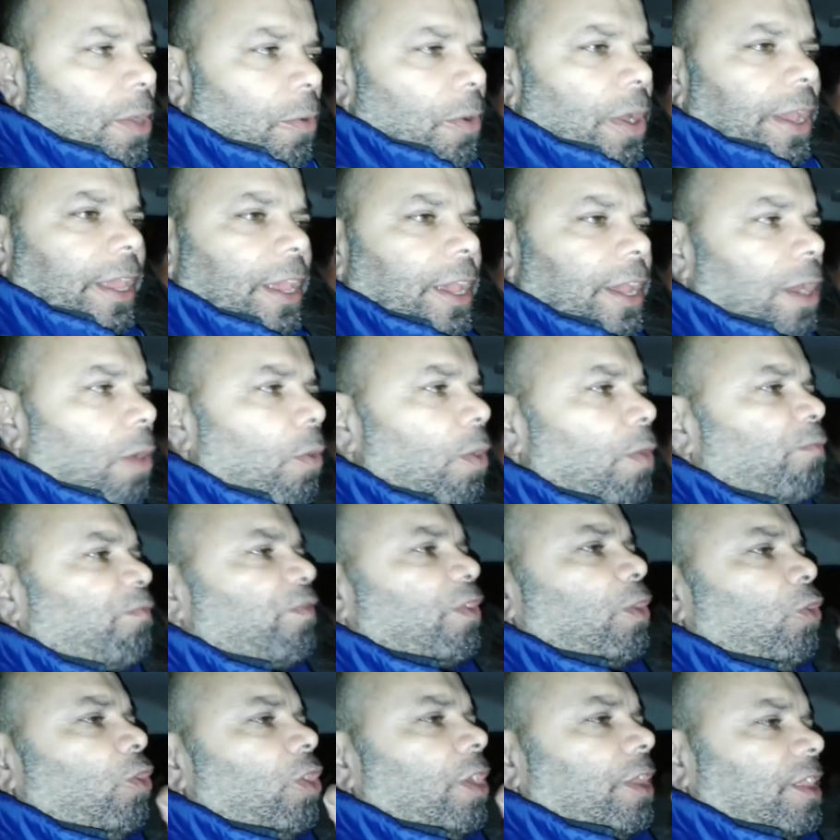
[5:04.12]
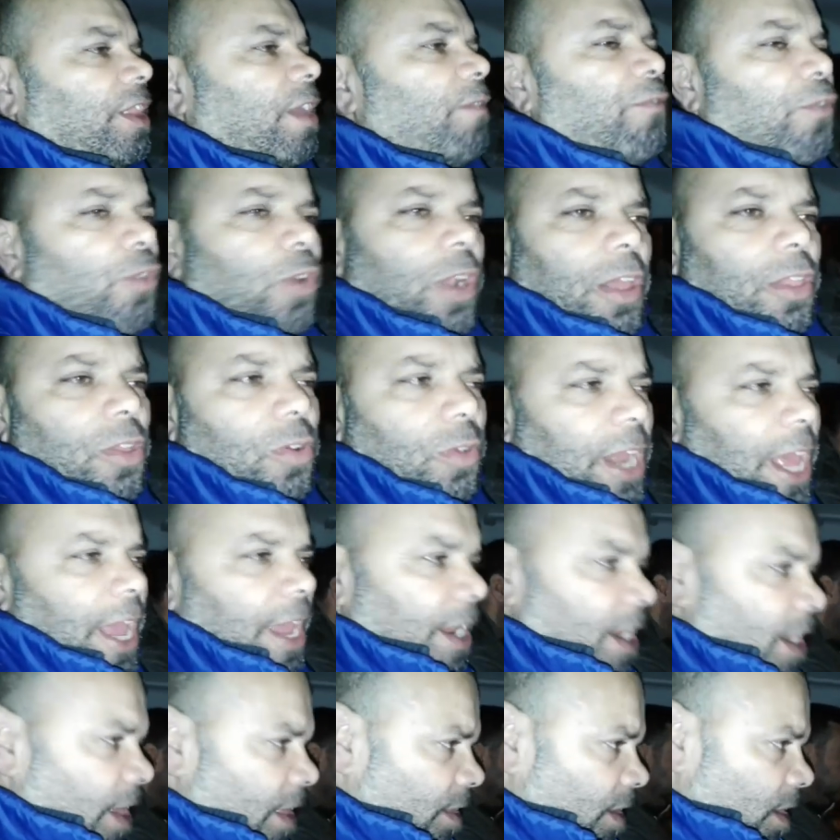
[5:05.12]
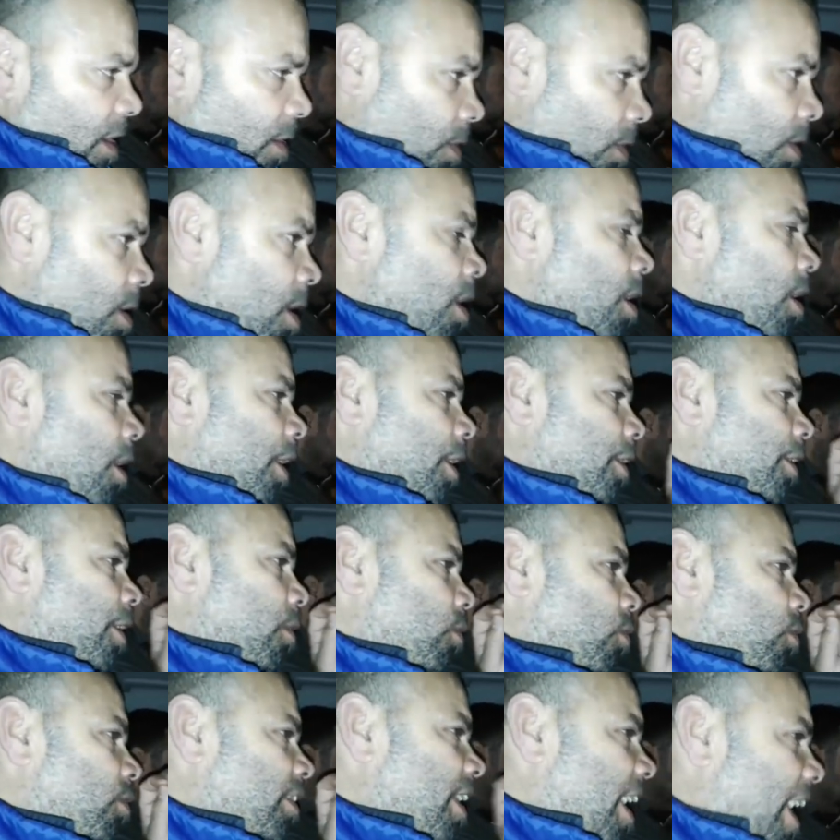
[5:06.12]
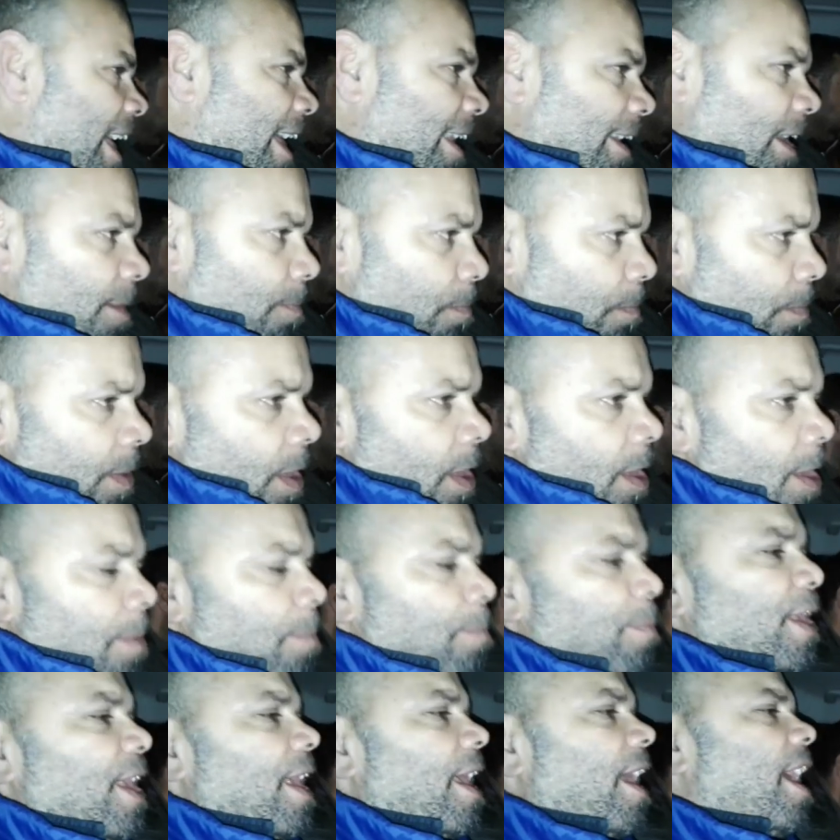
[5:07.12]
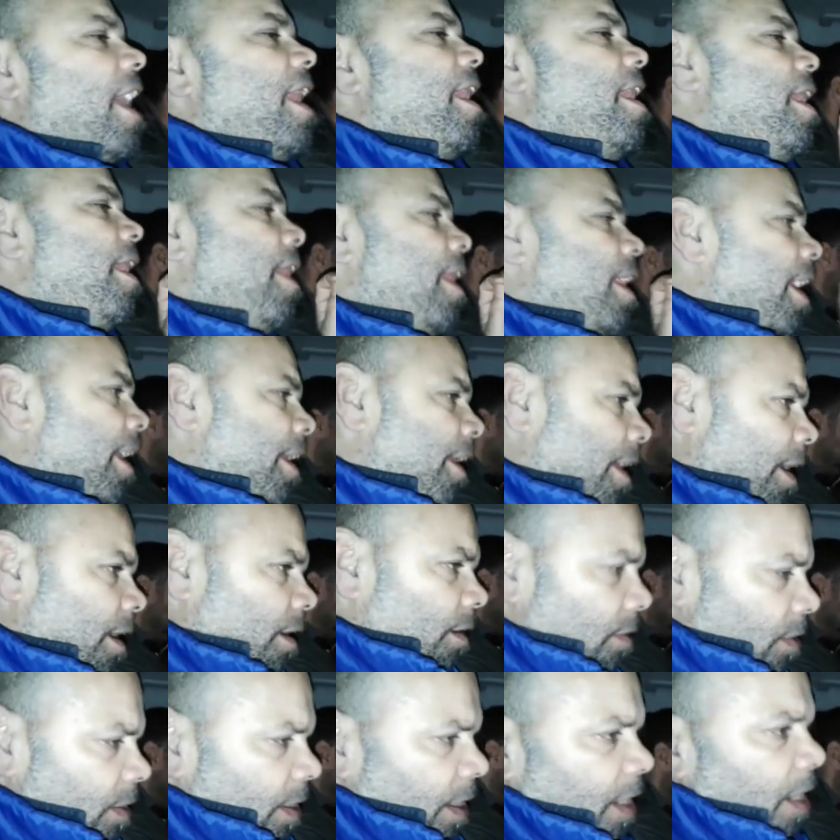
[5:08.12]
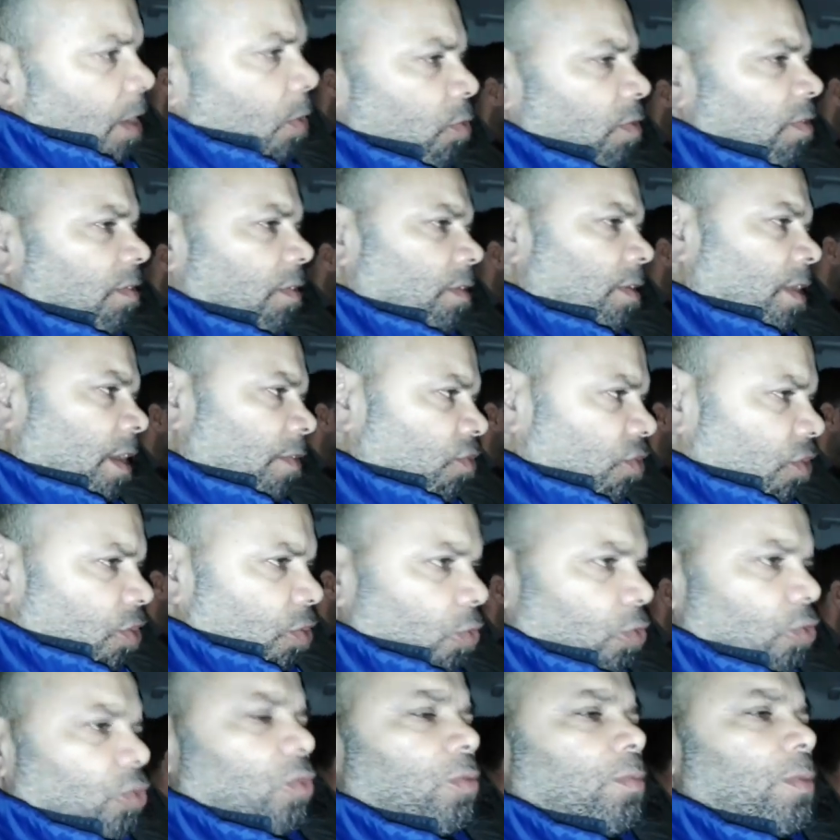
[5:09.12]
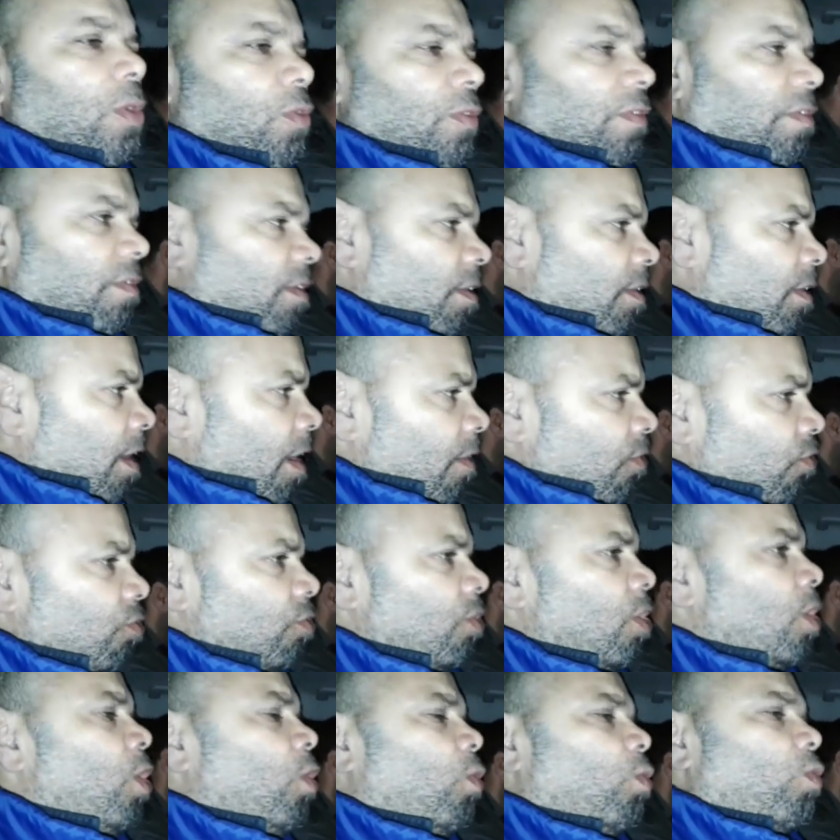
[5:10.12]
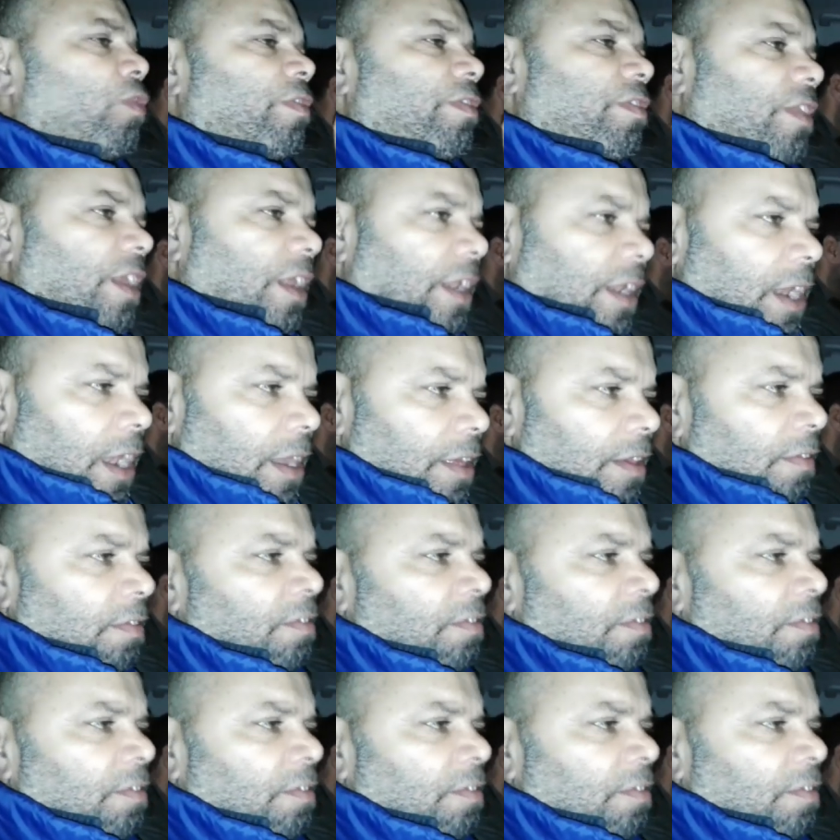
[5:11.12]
دنيا آه، واخره ويفضحوا حتى في ولادو والعائله ديالو حنا نطالب باننا الا وصلنا شي دور وما وصلناش وسترنا